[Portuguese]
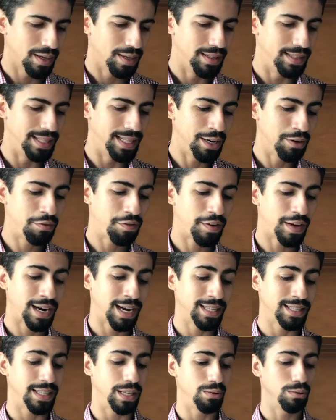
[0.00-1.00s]
Não
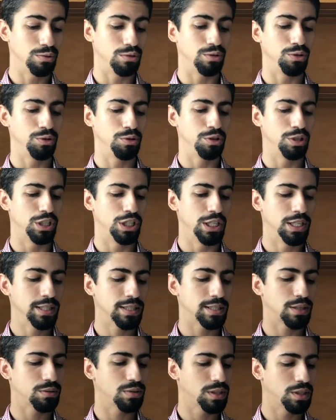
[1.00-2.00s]
fará Deus
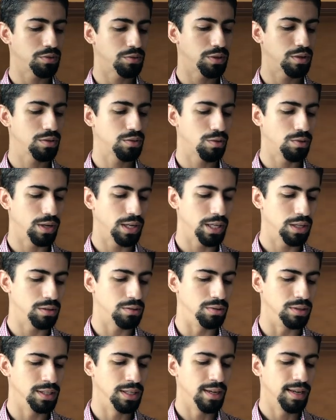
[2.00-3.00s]
justiça aos seus
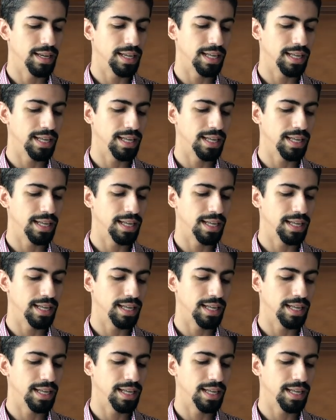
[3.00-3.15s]
escolhidos,